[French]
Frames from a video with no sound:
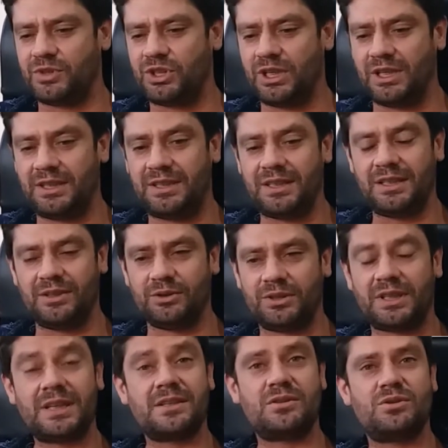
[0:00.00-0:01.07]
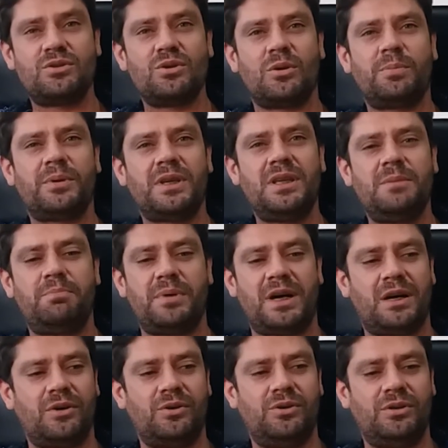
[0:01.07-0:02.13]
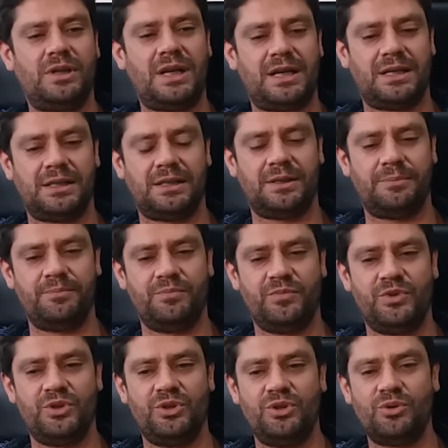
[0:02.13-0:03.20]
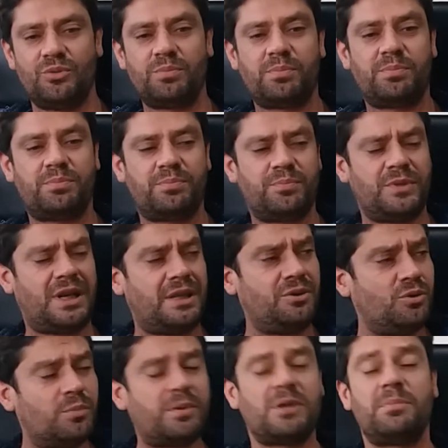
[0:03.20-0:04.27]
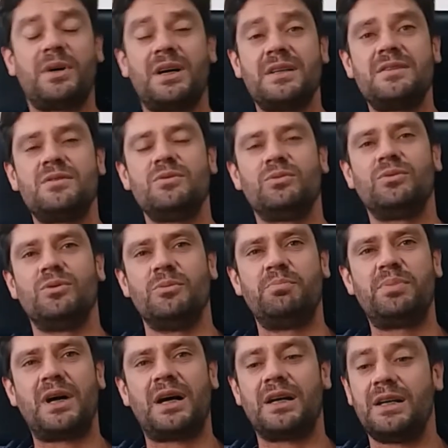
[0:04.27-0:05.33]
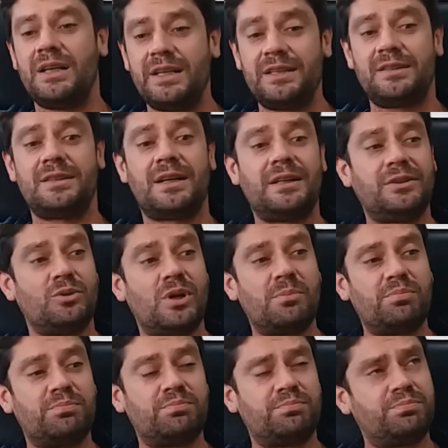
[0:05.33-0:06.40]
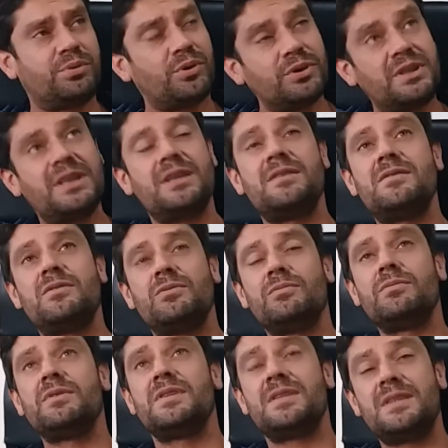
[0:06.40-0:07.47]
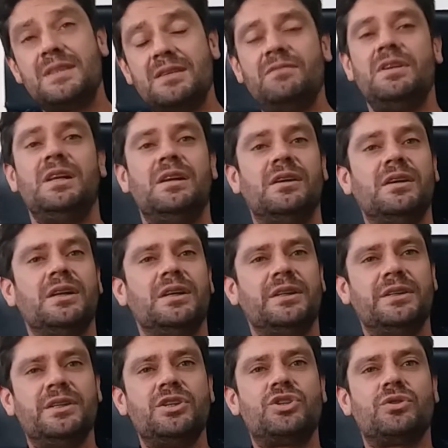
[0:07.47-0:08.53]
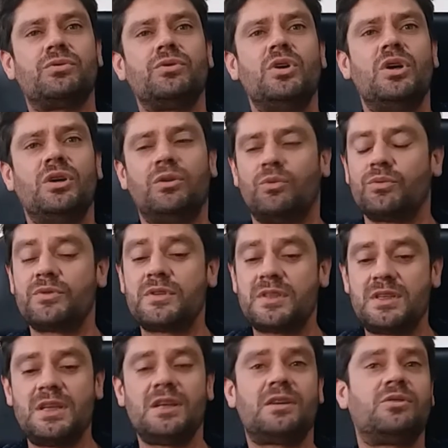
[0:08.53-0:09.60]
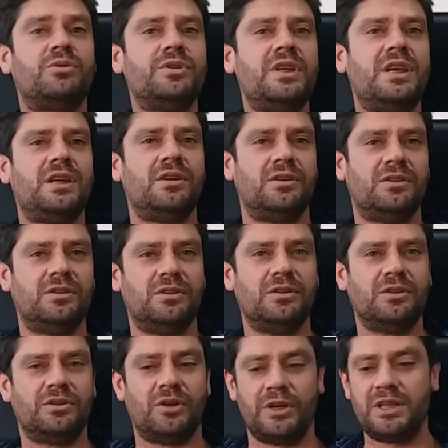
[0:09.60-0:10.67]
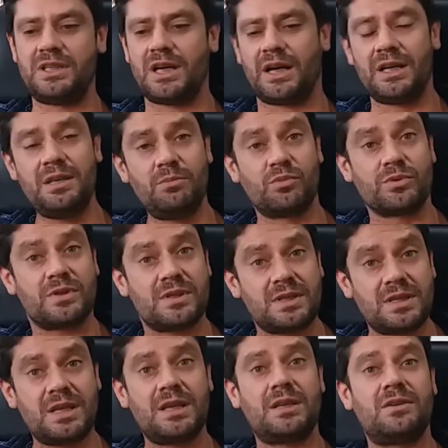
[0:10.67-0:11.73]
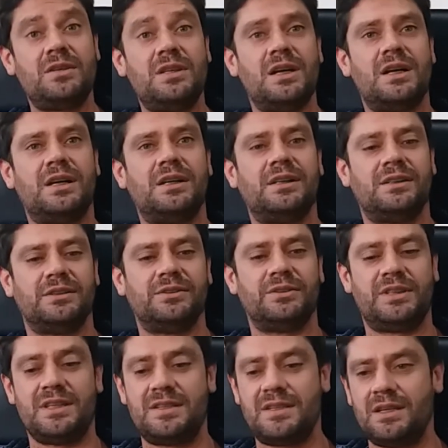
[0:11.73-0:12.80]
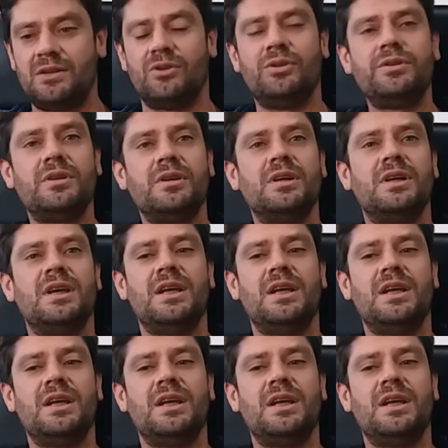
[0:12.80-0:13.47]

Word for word: j'ai été très surpris par la non la non-préparation par l'État de la protection civile des gens. On sait qu'on est dans les Caraïbes, on sait qu'il y a des cyclones,